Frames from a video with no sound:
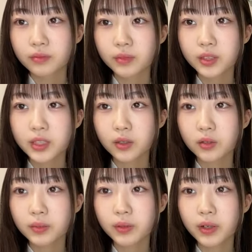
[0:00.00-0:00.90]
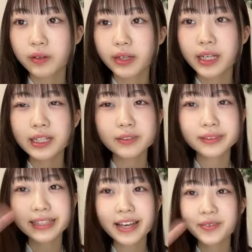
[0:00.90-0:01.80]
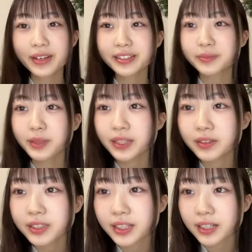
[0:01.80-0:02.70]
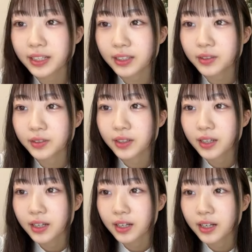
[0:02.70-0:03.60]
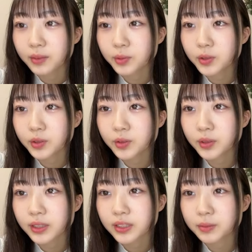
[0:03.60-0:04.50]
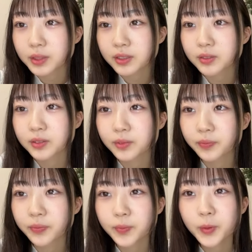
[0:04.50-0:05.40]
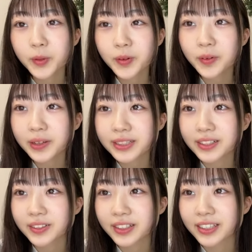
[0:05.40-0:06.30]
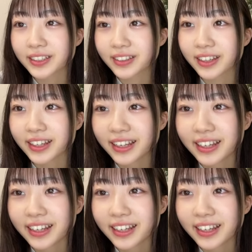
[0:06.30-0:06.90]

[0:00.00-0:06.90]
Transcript: みゆちゃんこんばんはかわいいありがとうございます見倒しありがとうあボールを壊したみゆそうボールを壊したことなんですよね